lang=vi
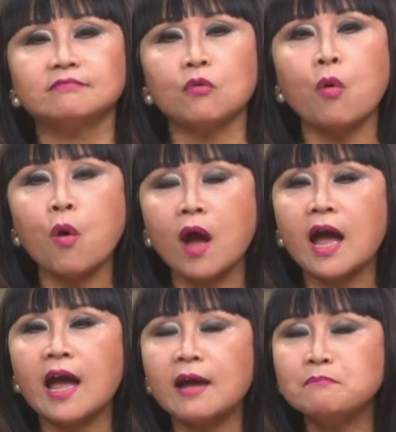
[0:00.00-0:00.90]

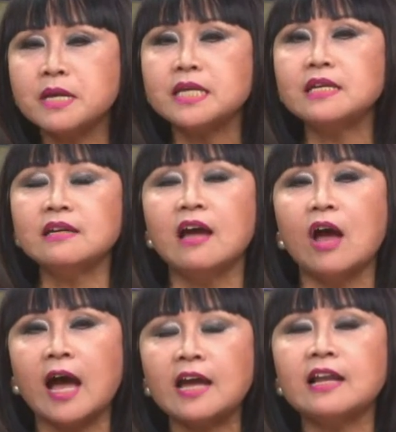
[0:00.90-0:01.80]
hoa mỹ
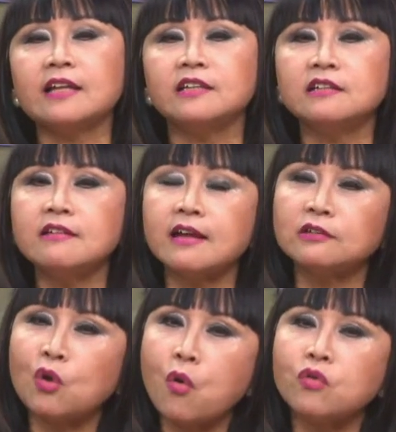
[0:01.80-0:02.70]
hay là những nét
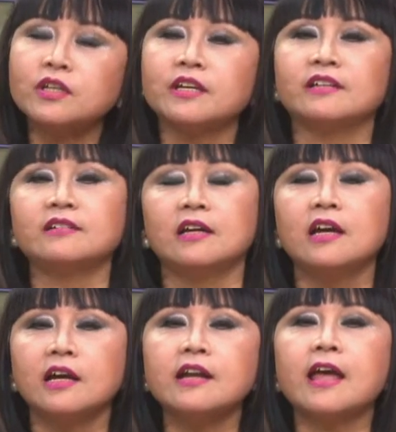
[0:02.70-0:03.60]
thô thiển
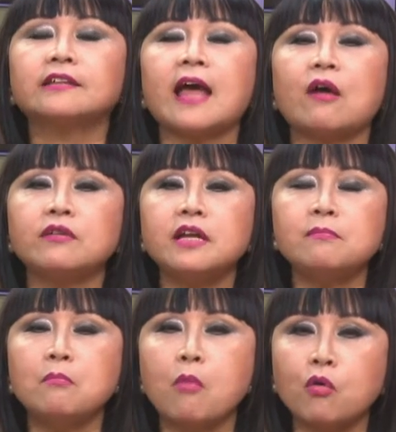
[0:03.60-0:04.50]
để tạo
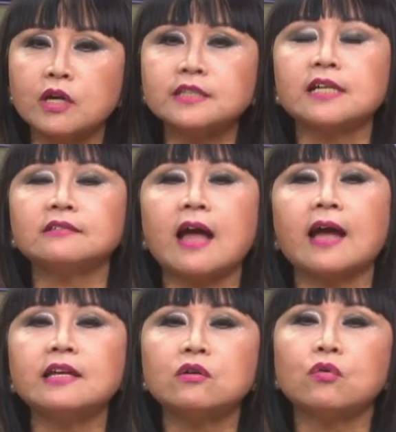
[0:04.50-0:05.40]
nên một cái sắc
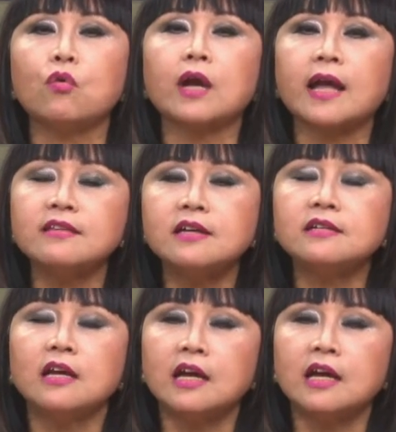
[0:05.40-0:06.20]
thái của cá nhân,